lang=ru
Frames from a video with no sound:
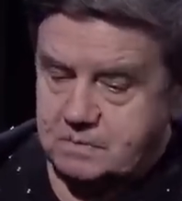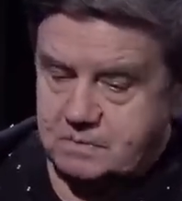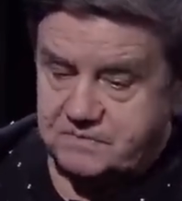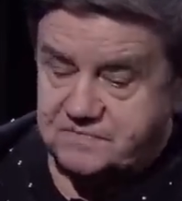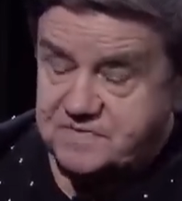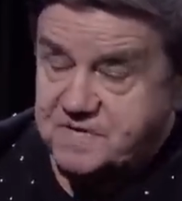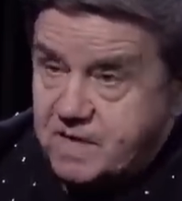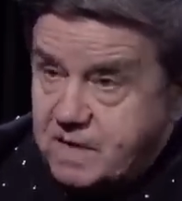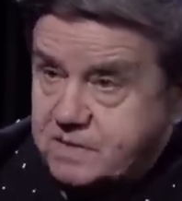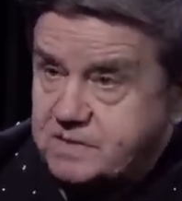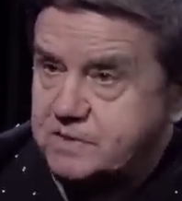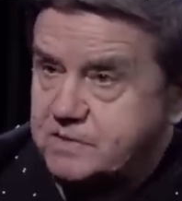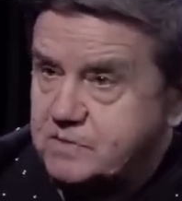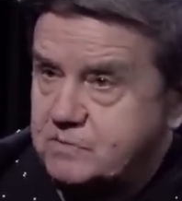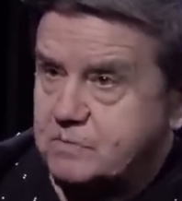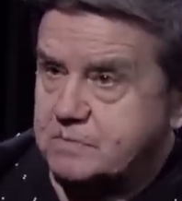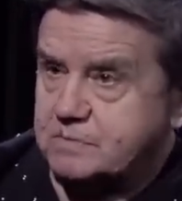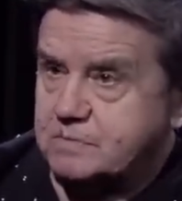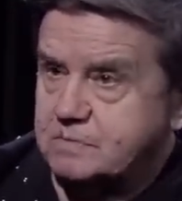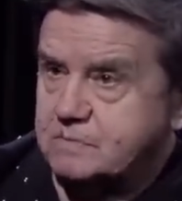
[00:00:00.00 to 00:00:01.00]
В день
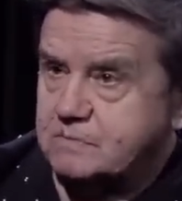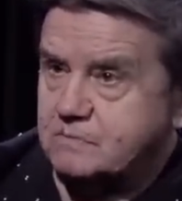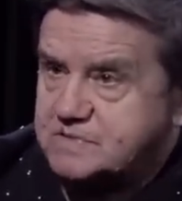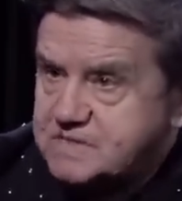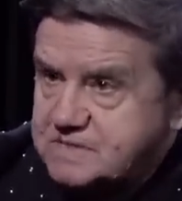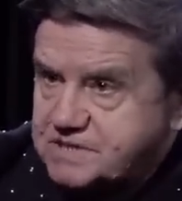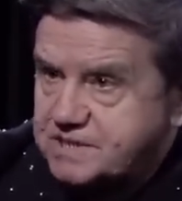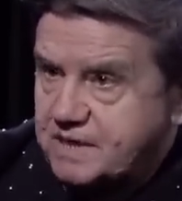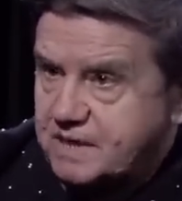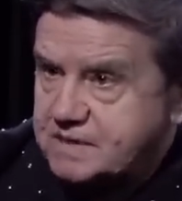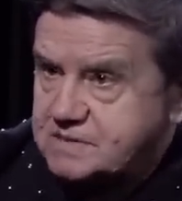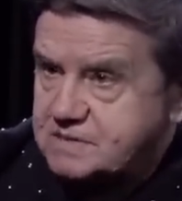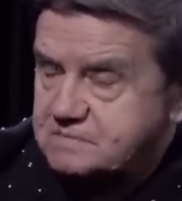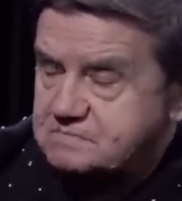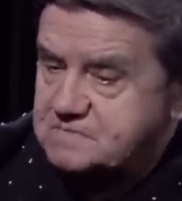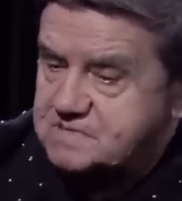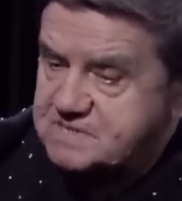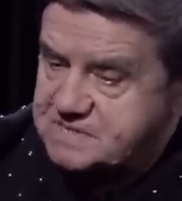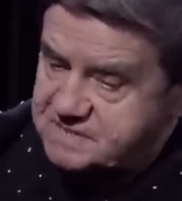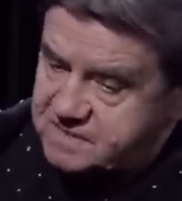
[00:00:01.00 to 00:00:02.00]
идет, вот сейчас,
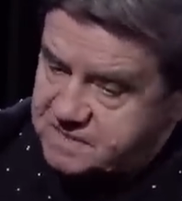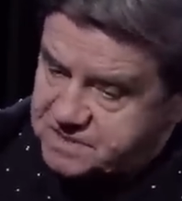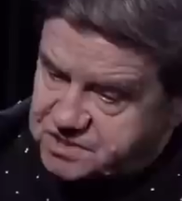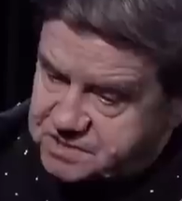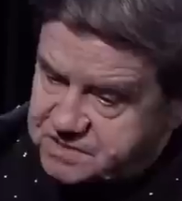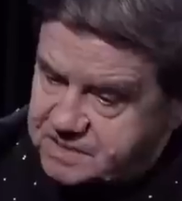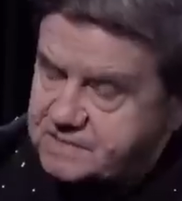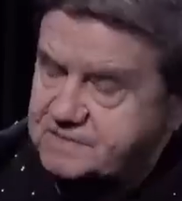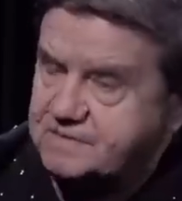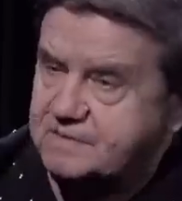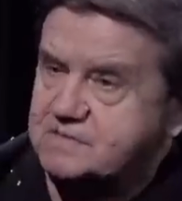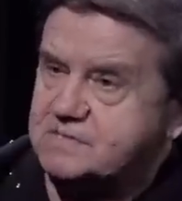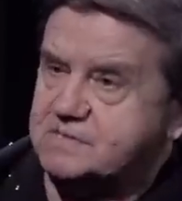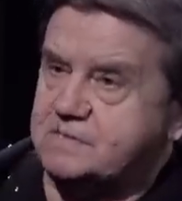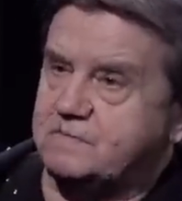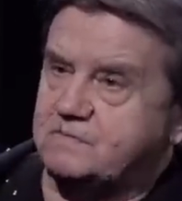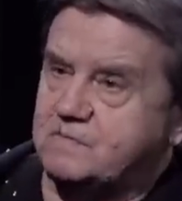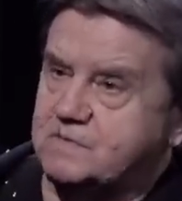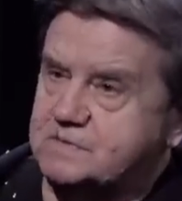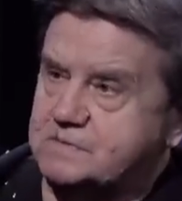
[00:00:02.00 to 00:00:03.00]
снижена
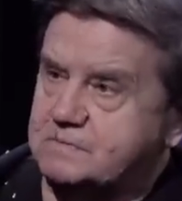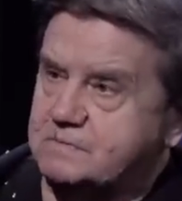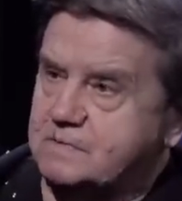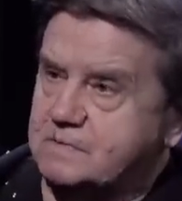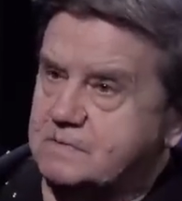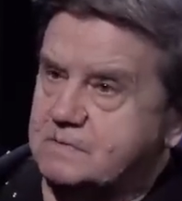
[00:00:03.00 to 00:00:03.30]
интенсивность